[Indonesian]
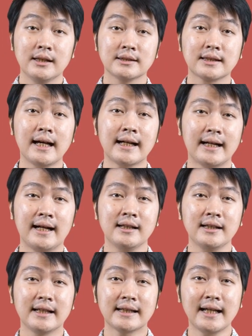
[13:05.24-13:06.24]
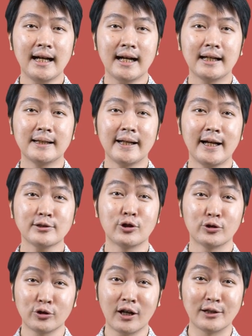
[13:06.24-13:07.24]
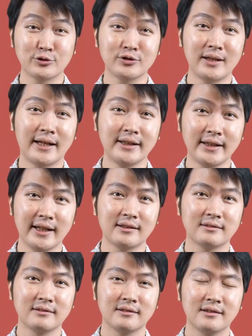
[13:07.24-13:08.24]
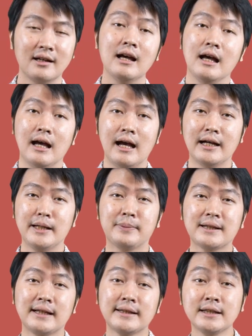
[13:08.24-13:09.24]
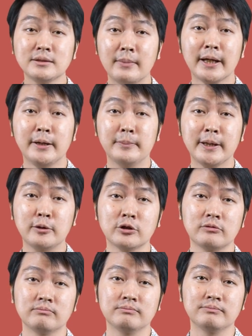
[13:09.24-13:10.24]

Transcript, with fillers: Sekarang kita akan lihat contoh kasus lainnya. Ada pertanyaan sebagai berikut.